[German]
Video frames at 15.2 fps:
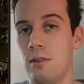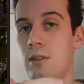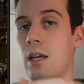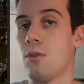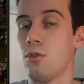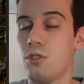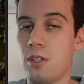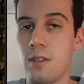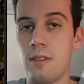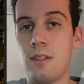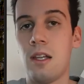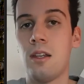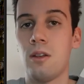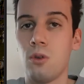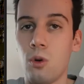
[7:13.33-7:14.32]
Dadurch, dass
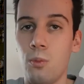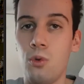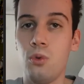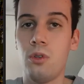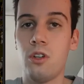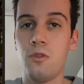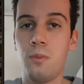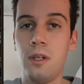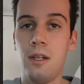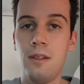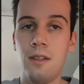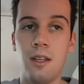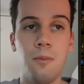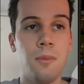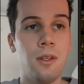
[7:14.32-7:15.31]
es halt ein Computerspiel
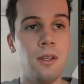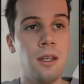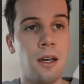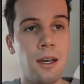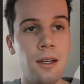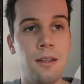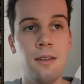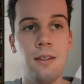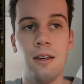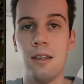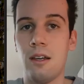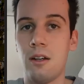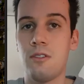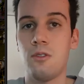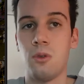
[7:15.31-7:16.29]
ist, hat man direkt
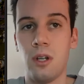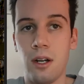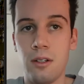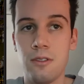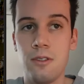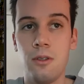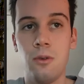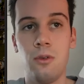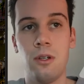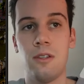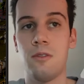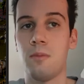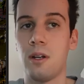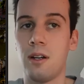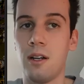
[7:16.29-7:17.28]
Reaktion-Aktion,
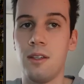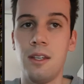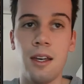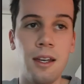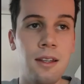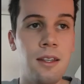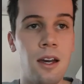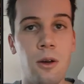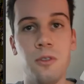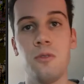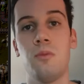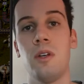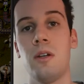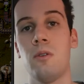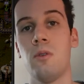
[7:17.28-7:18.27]
also man kann direkt die
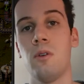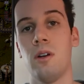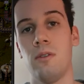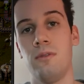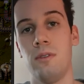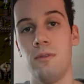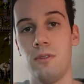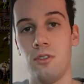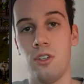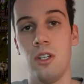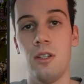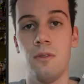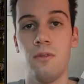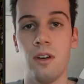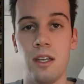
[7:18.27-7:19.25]
Auswirkungen auf die
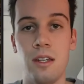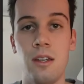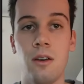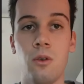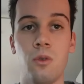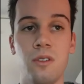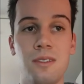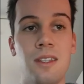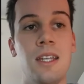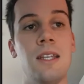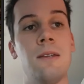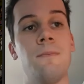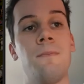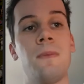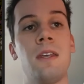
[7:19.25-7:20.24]
verschiedenen Veränderungen
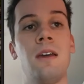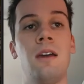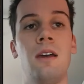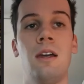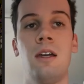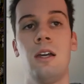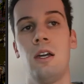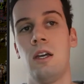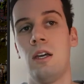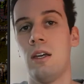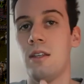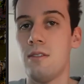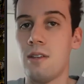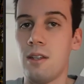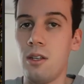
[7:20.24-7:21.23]
sehen.
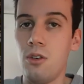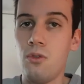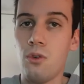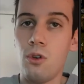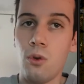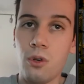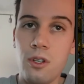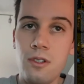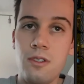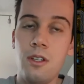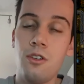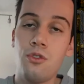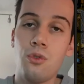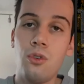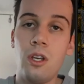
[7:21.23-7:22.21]
Ist natürlich für einen
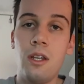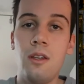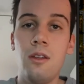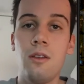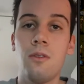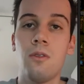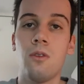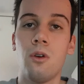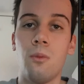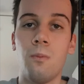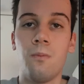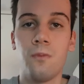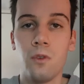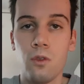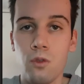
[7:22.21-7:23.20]
Logistikstudenten
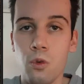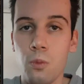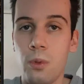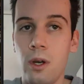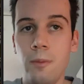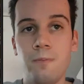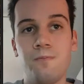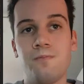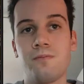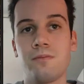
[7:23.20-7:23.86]
ähm, super.